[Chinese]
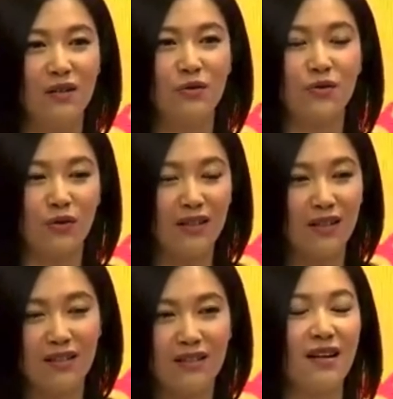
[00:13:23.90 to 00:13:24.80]
学
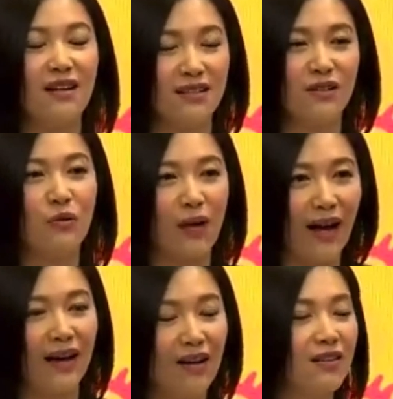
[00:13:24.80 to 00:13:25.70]
的，已经很辛苦了，
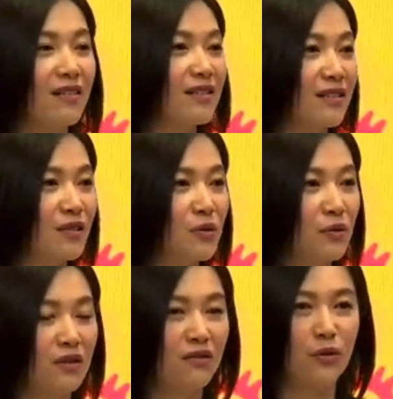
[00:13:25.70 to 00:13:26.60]
还要更辛
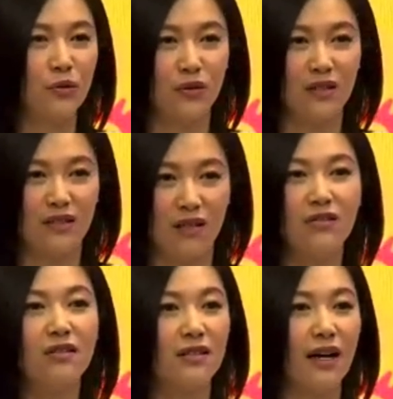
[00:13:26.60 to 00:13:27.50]
苦。因为我觉得
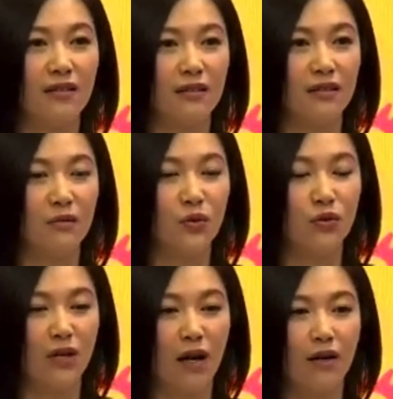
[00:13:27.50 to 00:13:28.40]
人是这样的，你
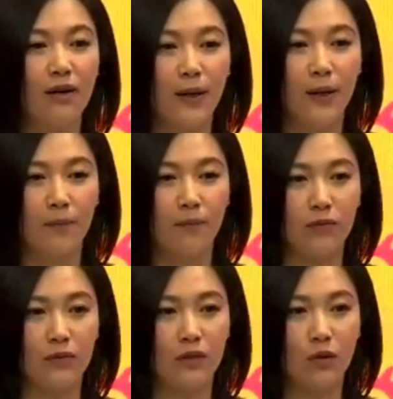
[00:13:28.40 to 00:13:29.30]
必须要。
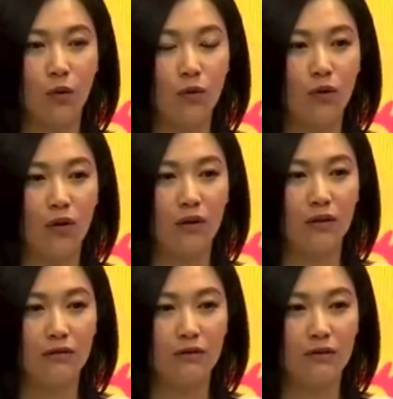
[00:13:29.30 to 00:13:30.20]
嗯，通
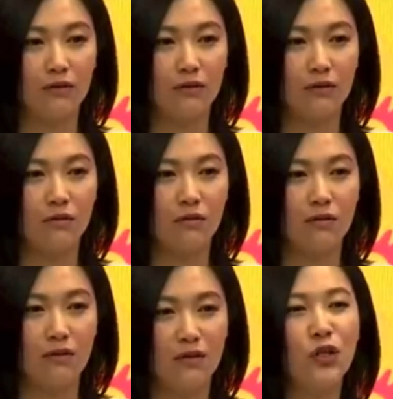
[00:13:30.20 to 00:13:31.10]
过
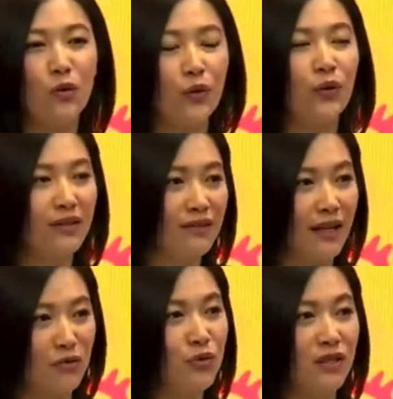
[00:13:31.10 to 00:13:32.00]
你有困
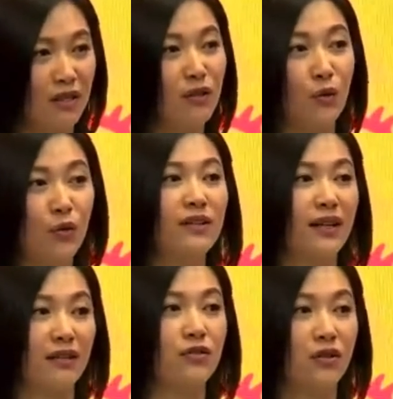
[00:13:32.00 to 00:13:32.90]
难，就是人有困
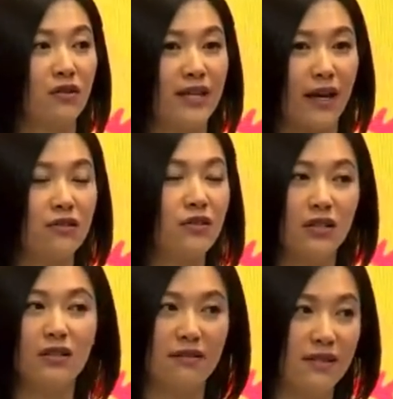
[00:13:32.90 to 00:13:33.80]
难的时候，才是
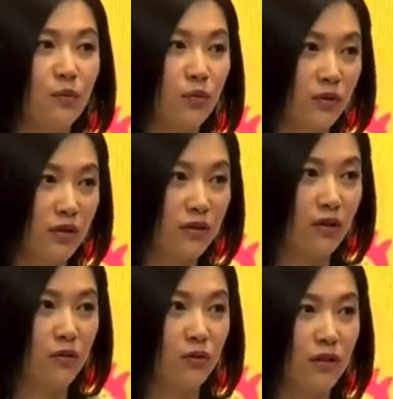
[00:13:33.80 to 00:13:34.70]
真正进步的
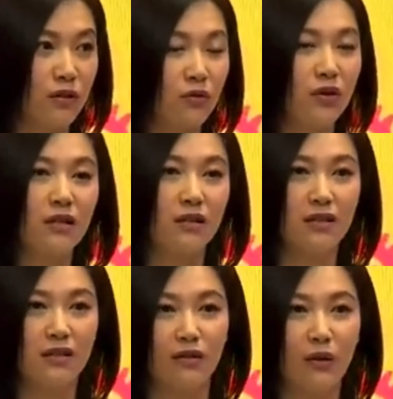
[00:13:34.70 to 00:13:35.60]
时候。如果你做任何
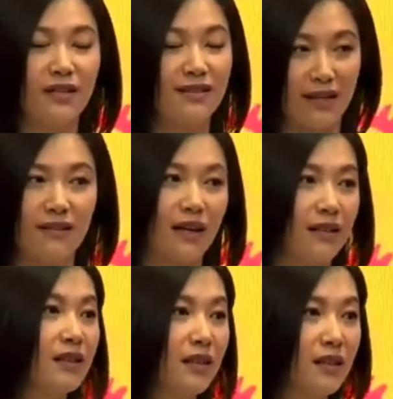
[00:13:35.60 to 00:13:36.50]
事情都很简
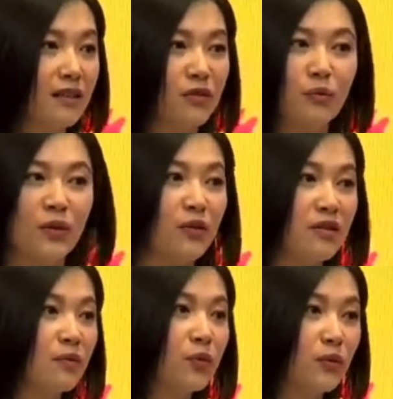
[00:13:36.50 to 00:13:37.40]
单，那就没有
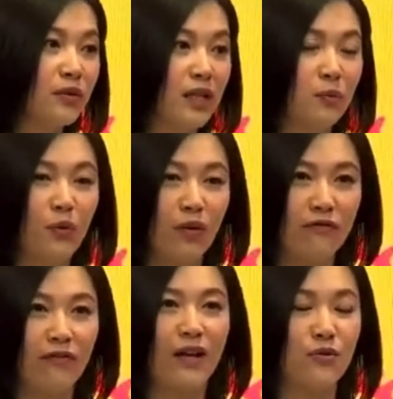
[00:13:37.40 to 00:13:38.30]
进步，也不
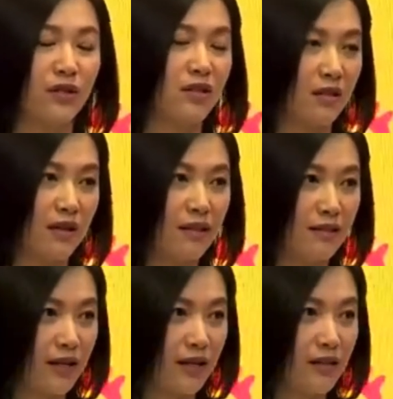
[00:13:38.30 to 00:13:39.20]
会发掘你身上的
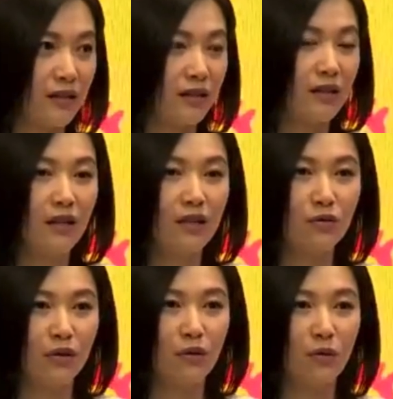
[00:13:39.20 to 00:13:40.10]
潜力。
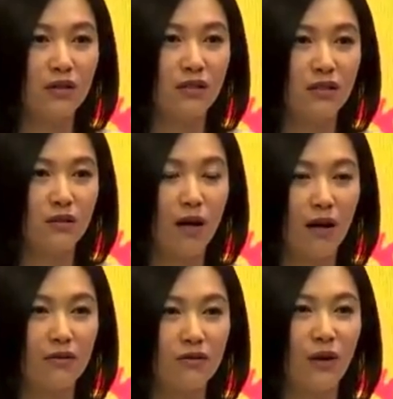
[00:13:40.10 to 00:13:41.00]
所以我是希
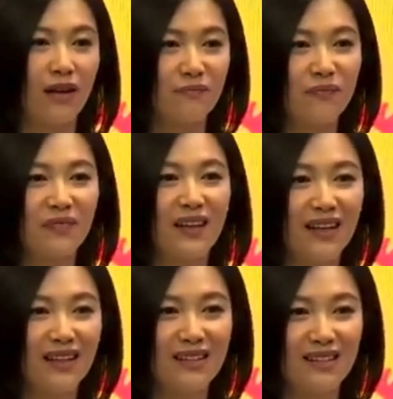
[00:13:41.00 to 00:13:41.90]
望，虽然
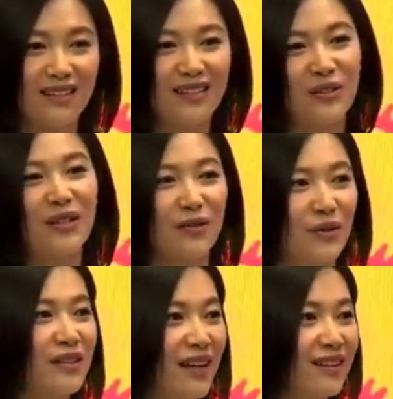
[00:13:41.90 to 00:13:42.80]
其实有点
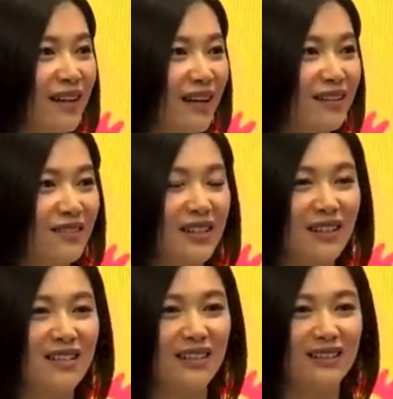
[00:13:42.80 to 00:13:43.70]
虐待他，因为
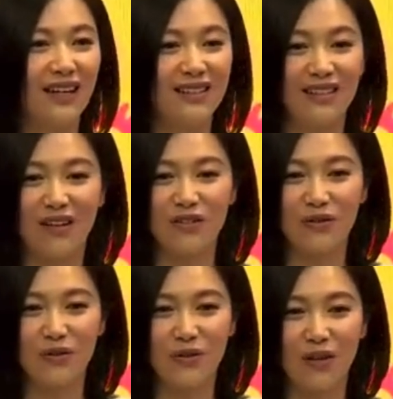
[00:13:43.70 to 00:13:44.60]
当时那大秦老师
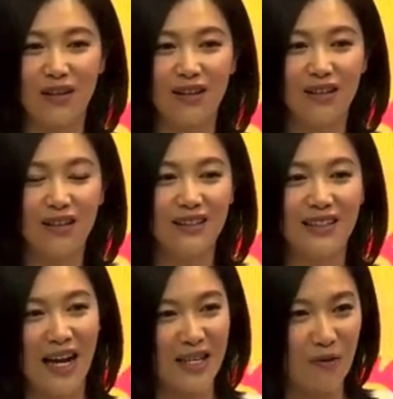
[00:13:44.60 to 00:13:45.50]
都说，
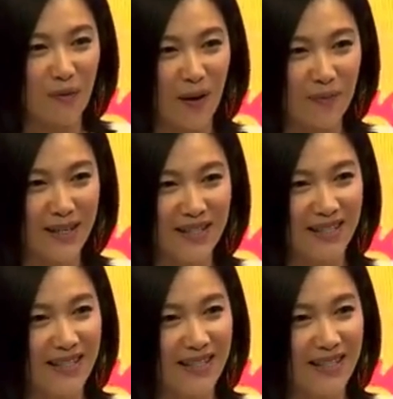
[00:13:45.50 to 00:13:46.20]
看着我旁边